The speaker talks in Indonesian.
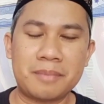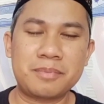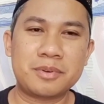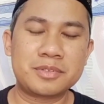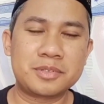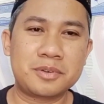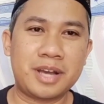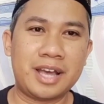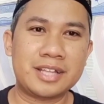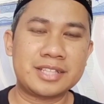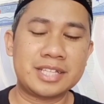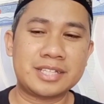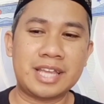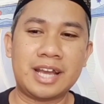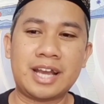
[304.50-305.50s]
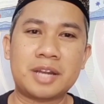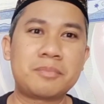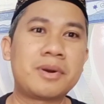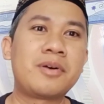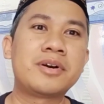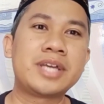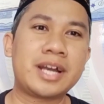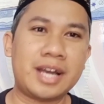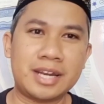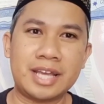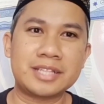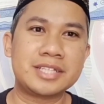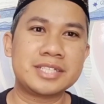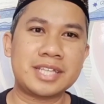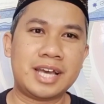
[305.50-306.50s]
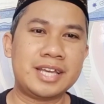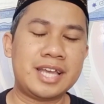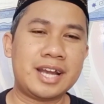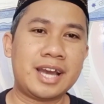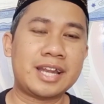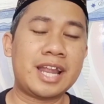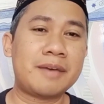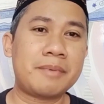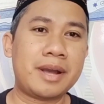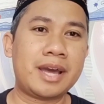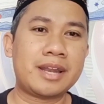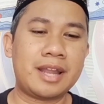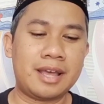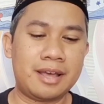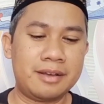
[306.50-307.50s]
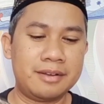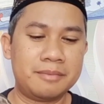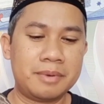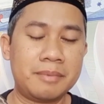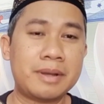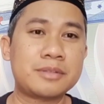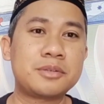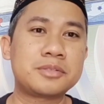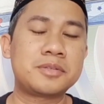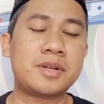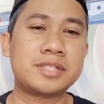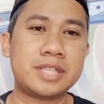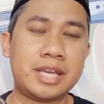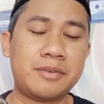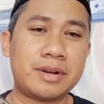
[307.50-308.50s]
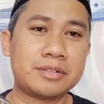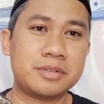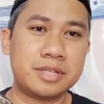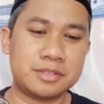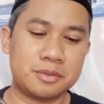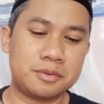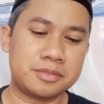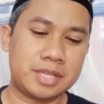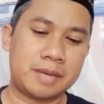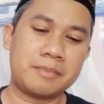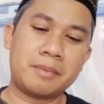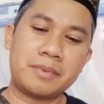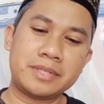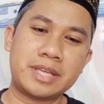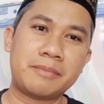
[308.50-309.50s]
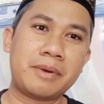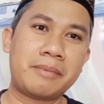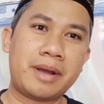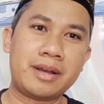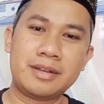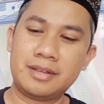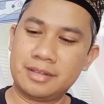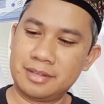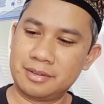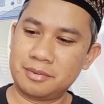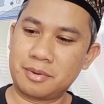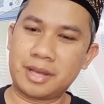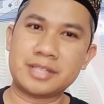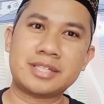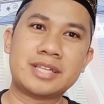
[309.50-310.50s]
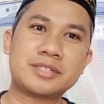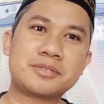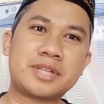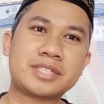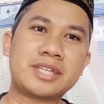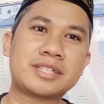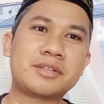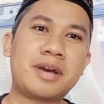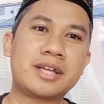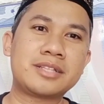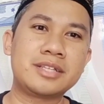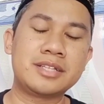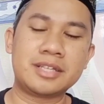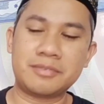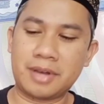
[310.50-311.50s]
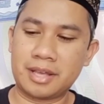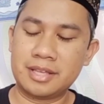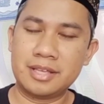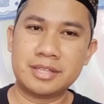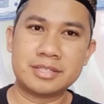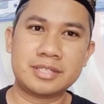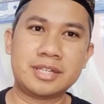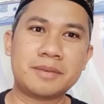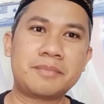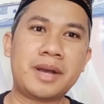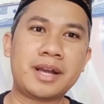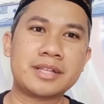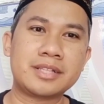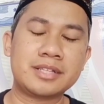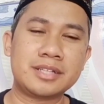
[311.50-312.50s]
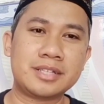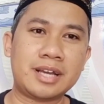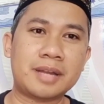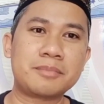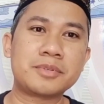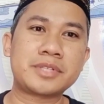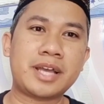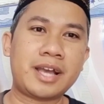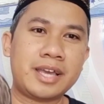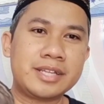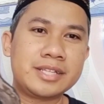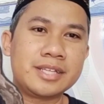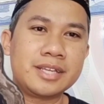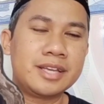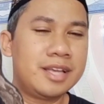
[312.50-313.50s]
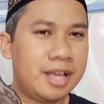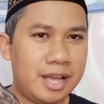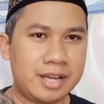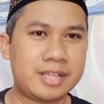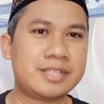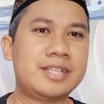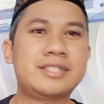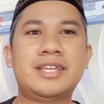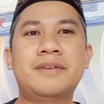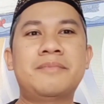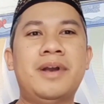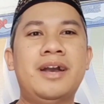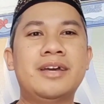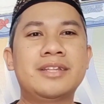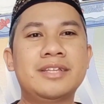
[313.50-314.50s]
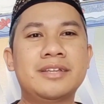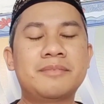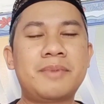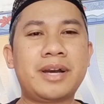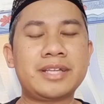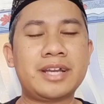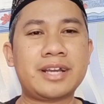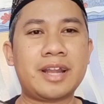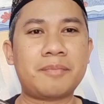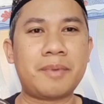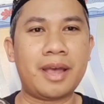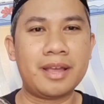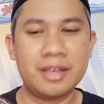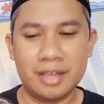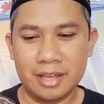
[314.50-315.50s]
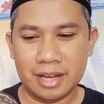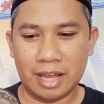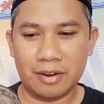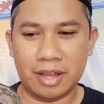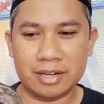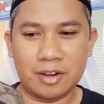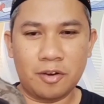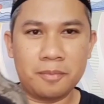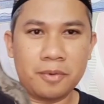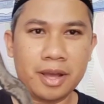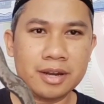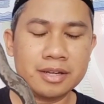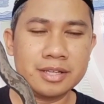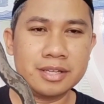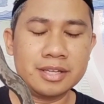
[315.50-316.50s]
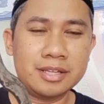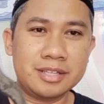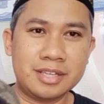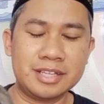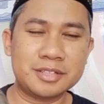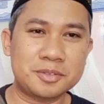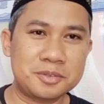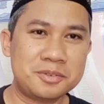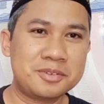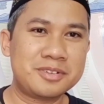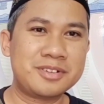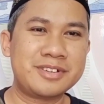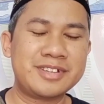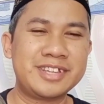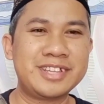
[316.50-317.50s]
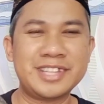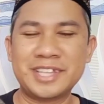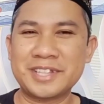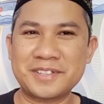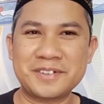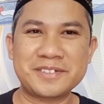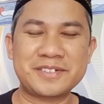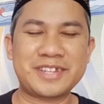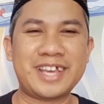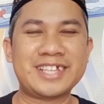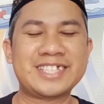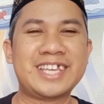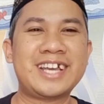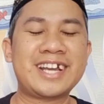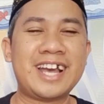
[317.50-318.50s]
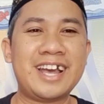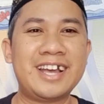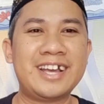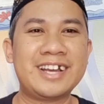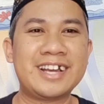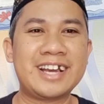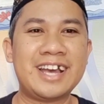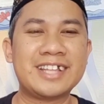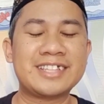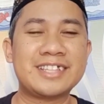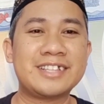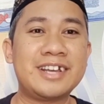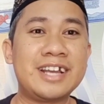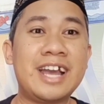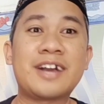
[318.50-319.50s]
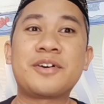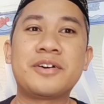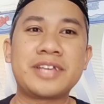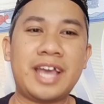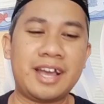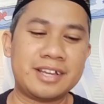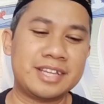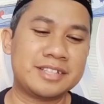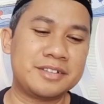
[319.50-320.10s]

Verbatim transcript: juga tidak akan menggoyahkan hati saya karena apa karena memang tujuan saya waktu itu saya membelinya memang wah saya sudah jatuh hati ini wah senang banget ini dengan pusaka ini akhirnya saya mahari makanya kenapa kalau ada omongan ini itu ini itu sudah saya enggak nggak nggak goyah gitu